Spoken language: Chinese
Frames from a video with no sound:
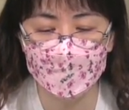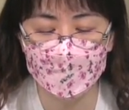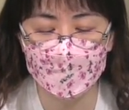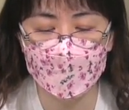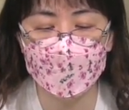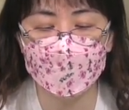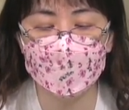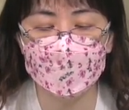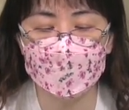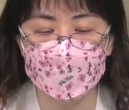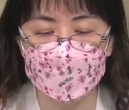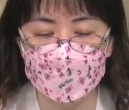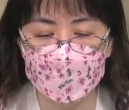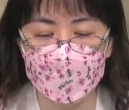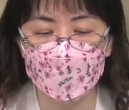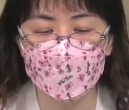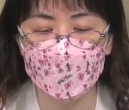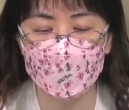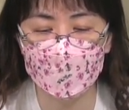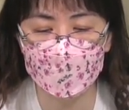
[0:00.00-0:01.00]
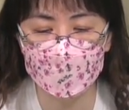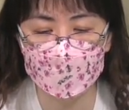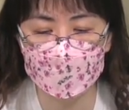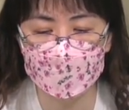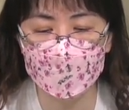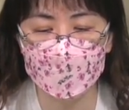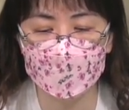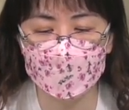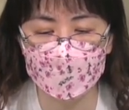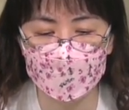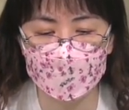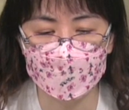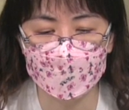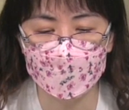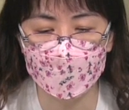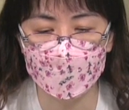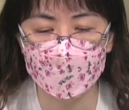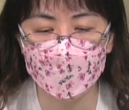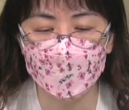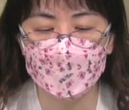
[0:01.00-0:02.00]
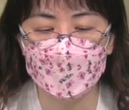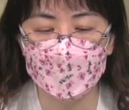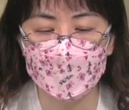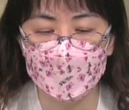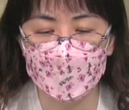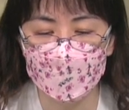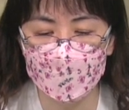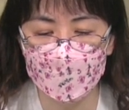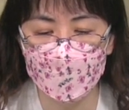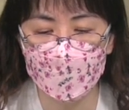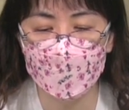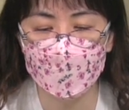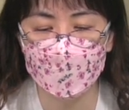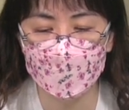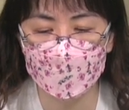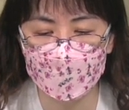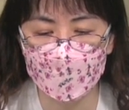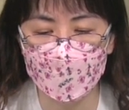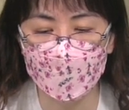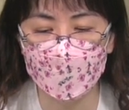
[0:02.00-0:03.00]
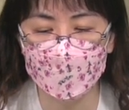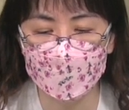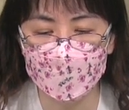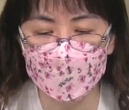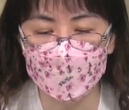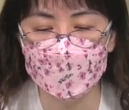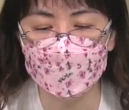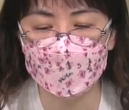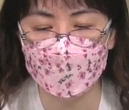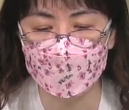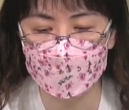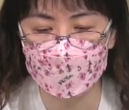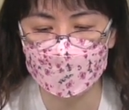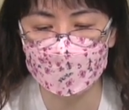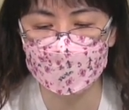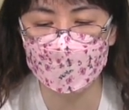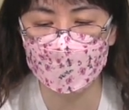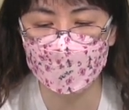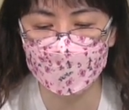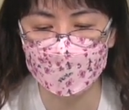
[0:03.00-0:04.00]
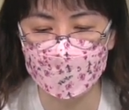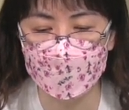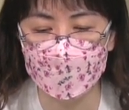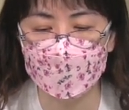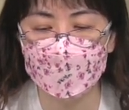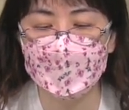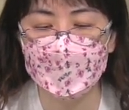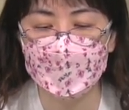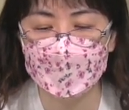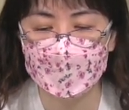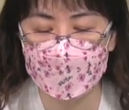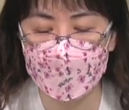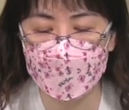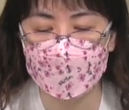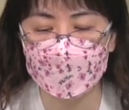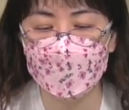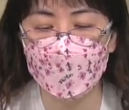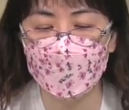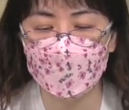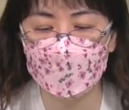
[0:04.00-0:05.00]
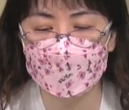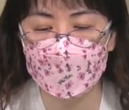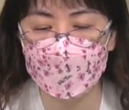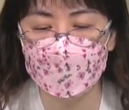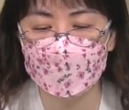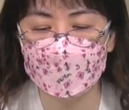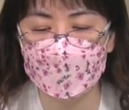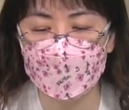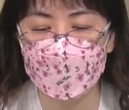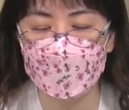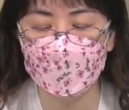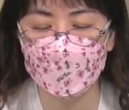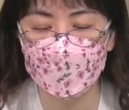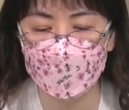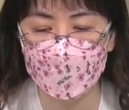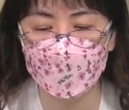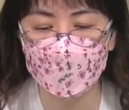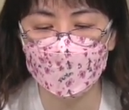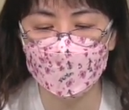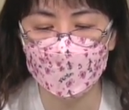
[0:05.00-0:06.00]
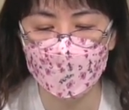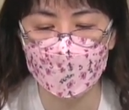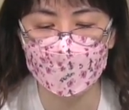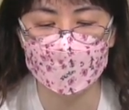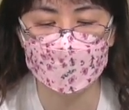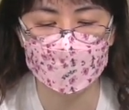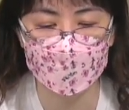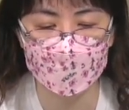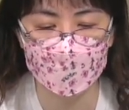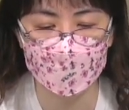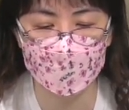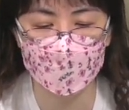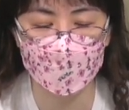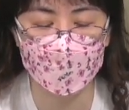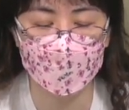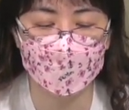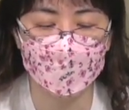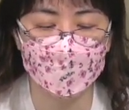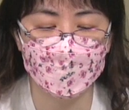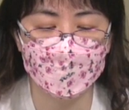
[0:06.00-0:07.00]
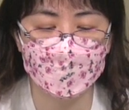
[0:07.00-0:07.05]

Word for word: 凡亵渎圣灵的，却永不得赦免，乃要担当永远的罪。